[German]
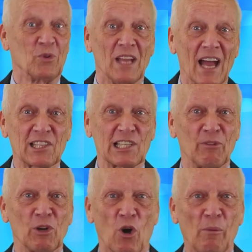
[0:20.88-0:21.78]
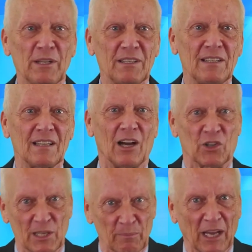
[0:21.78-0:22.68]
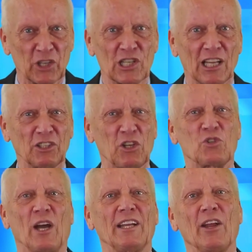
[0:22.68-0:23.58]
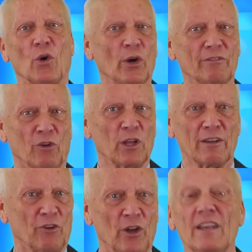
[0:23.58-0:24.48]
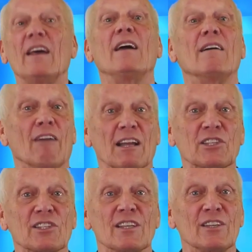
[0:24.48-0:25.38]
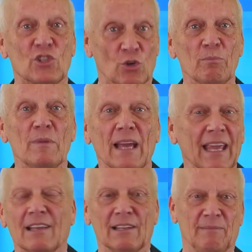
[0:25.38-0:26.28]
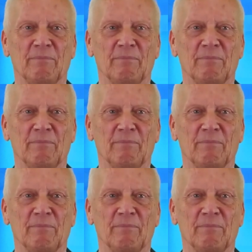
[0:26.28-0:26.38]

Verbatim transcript: und herzlich willkommen aus dem Bayerischen Landtag zu einer neuen Folge von Was zum Henkel.